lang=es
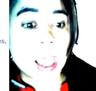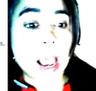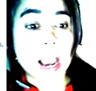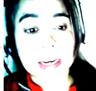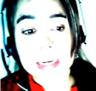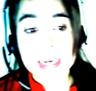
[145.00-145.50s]

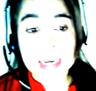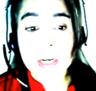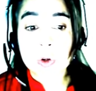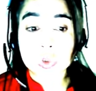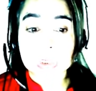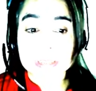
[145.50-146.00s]
Aquí
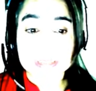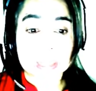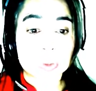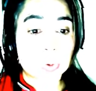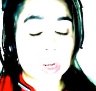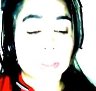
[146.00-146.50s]
no se está
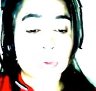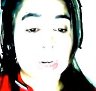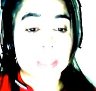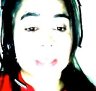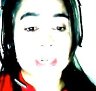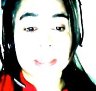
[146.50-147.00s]
tocando
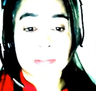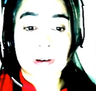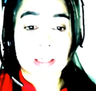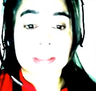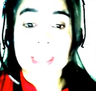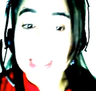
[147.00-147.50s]
la
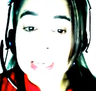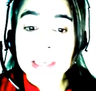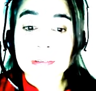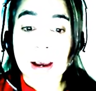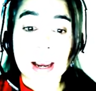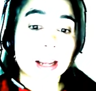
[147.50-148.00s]
tarifa de
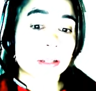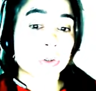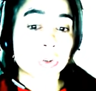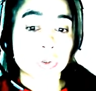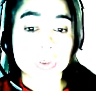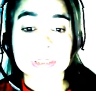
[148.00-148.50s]
IVA
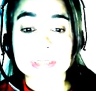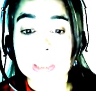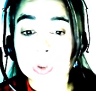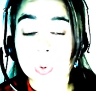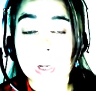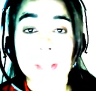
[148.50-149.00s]
no se están
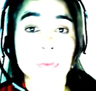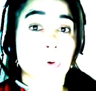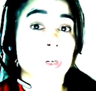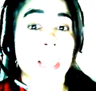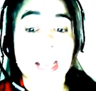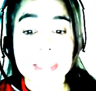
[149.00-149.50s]
tocando
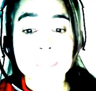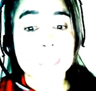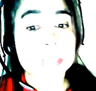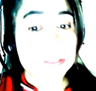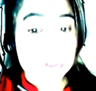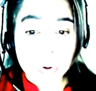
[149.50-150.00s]
las
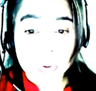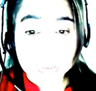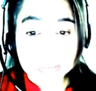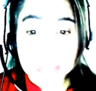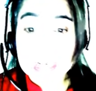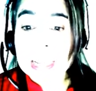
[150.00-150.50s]

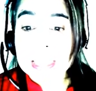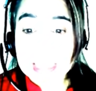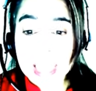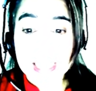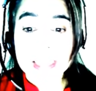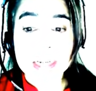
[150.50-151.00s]
pensiones,
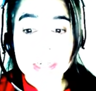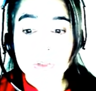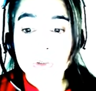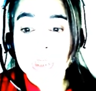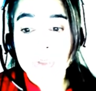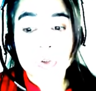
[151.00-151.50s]
nada de
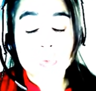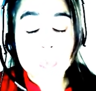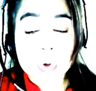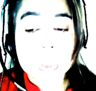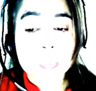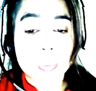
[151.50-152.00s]
eso y eso es
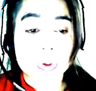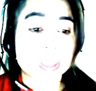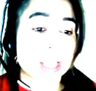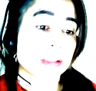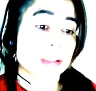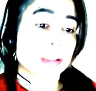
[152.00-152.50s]
muy
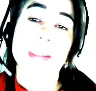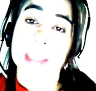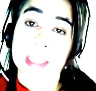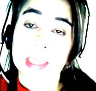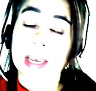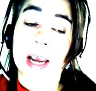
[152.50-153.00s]
importante
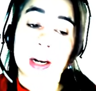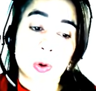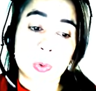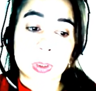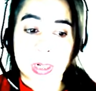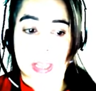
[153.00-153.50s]

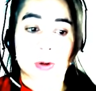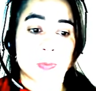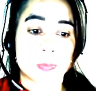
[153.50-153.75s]
dejarlo claro.